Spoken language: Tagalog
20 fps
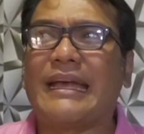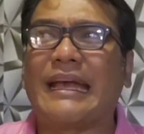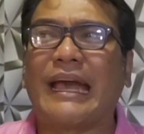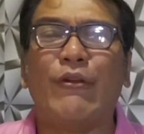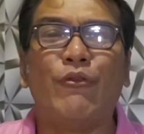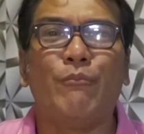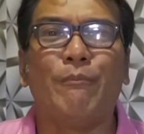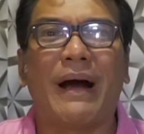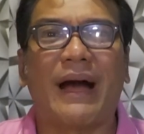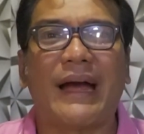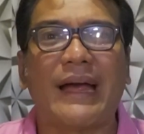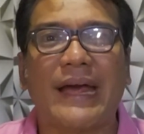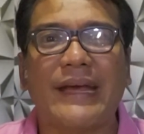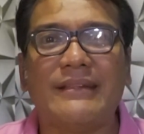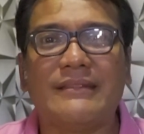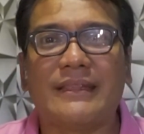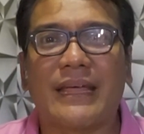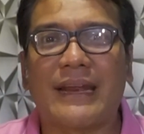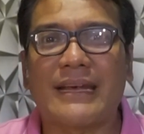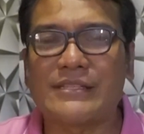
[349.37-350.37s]
ganun ba
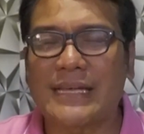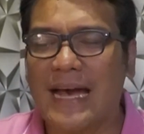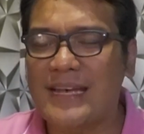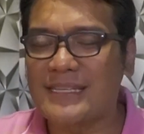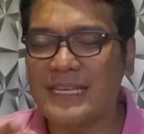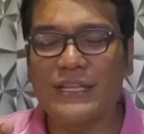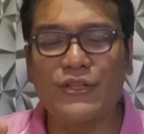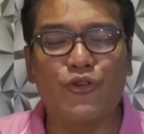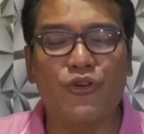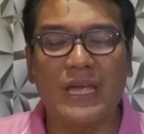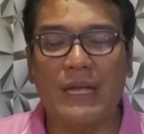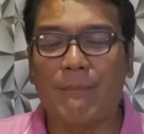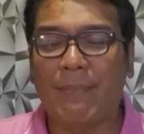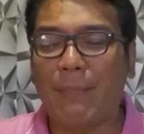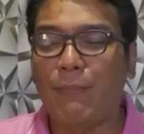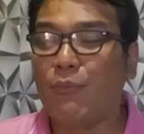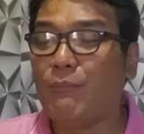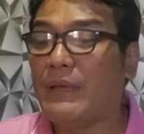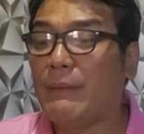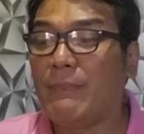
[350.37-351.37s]
kaka-interest as in yung
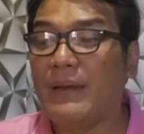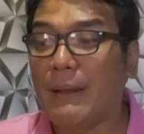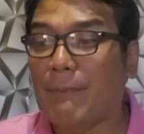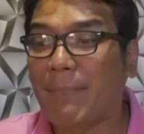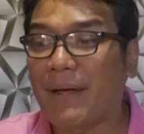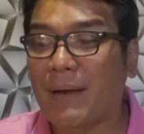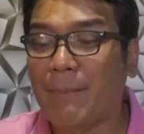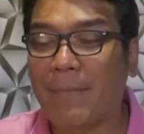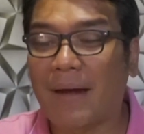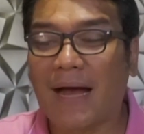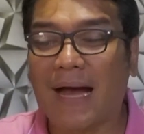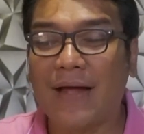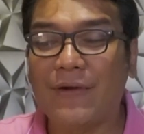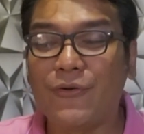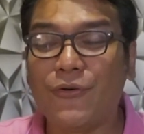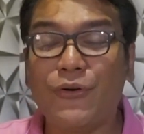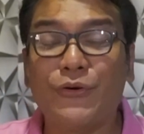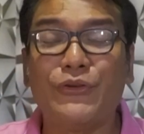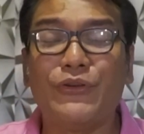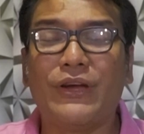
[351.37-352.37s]
iba bumibili pa ng mga
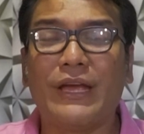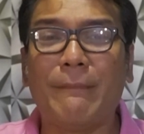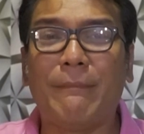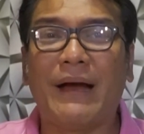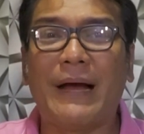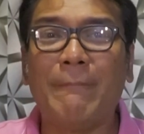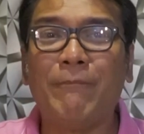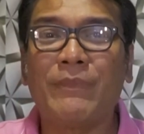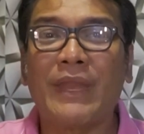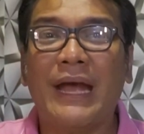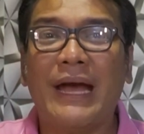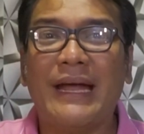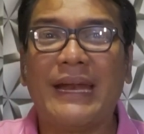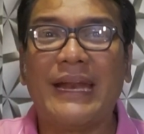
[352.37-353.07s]
ano yung iba